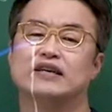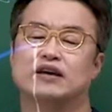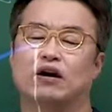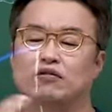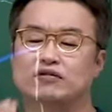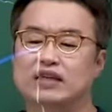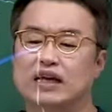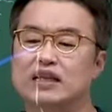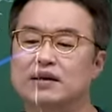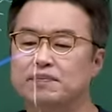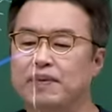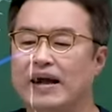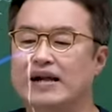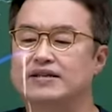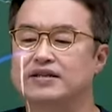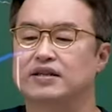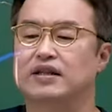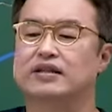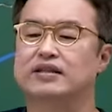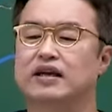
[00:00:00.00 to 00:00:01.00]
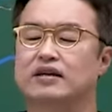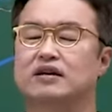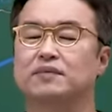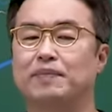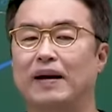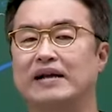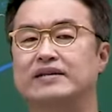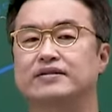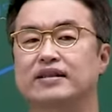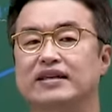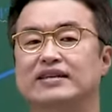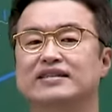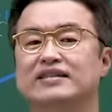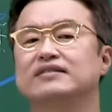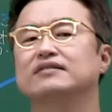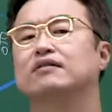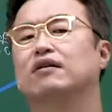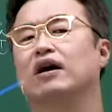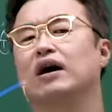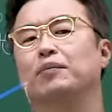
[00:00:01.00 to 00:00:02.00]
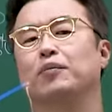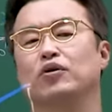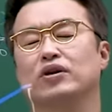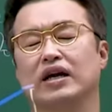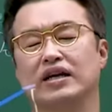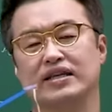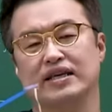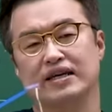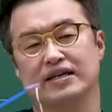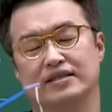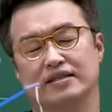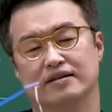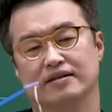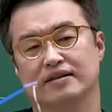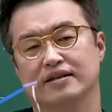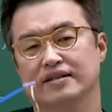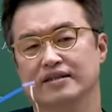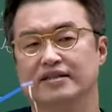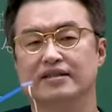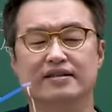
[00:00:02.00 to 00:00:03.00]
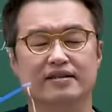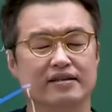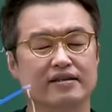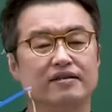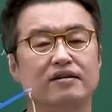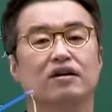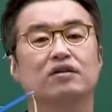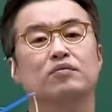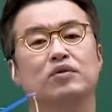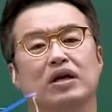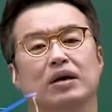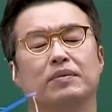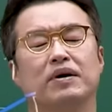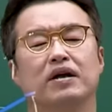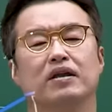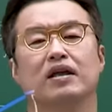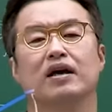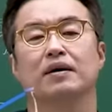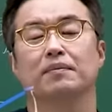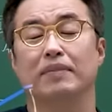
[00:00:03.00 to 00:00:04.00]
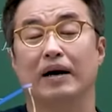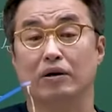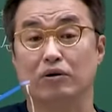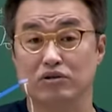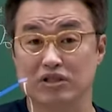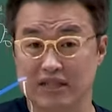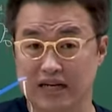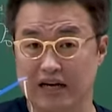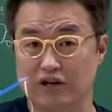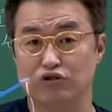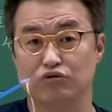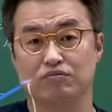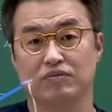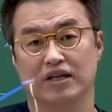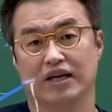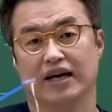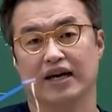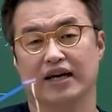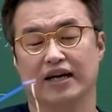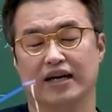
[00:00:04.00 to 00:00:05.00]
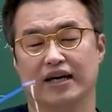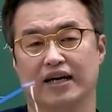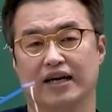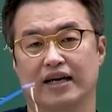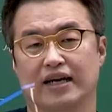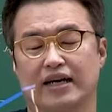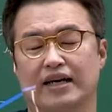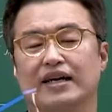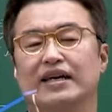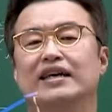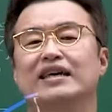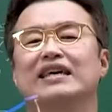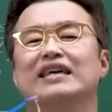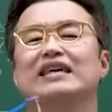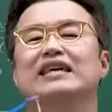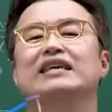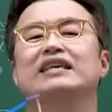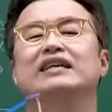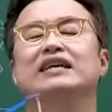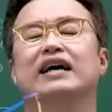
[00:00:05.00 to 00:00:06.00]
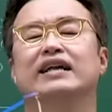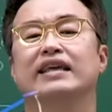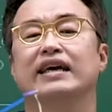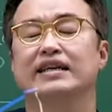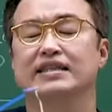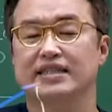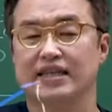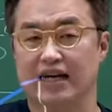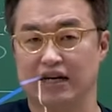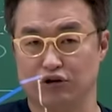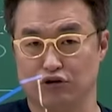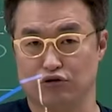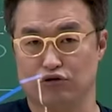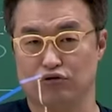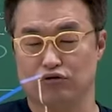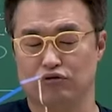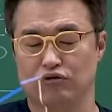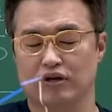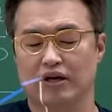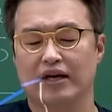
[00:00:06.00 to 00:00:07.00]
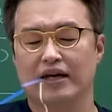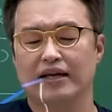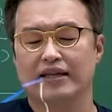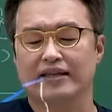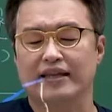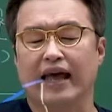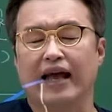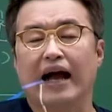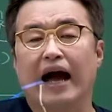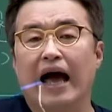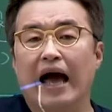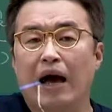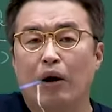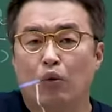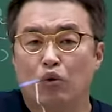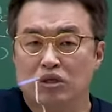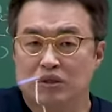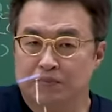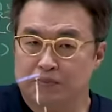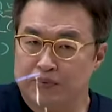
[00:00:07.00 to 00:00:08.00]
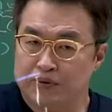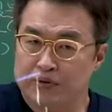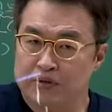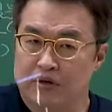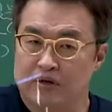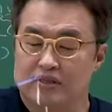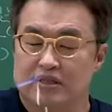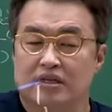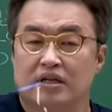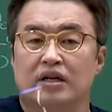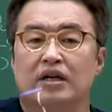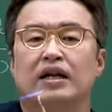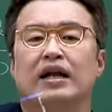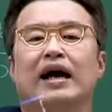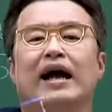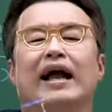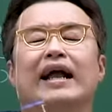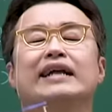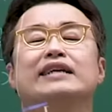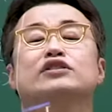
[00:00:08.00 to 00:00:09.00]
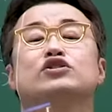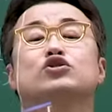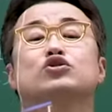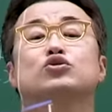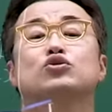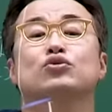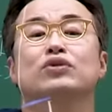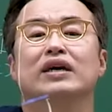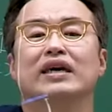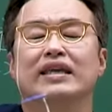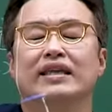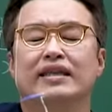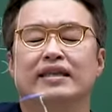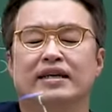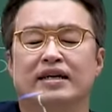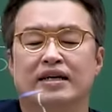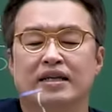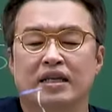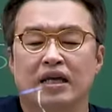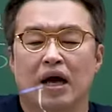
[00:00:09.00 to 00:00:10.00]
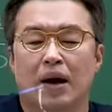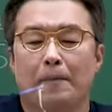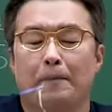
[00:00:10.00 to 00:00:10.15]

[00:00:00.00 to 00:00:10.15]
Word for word: 역사는 발전하는데 그 발전의 근거가 뭐냐는 얘기죠. 그 근거는 뭐냐면 바로 자유입니다. 인간의 자유, 내가 하고 싶은 것을 할 수 있는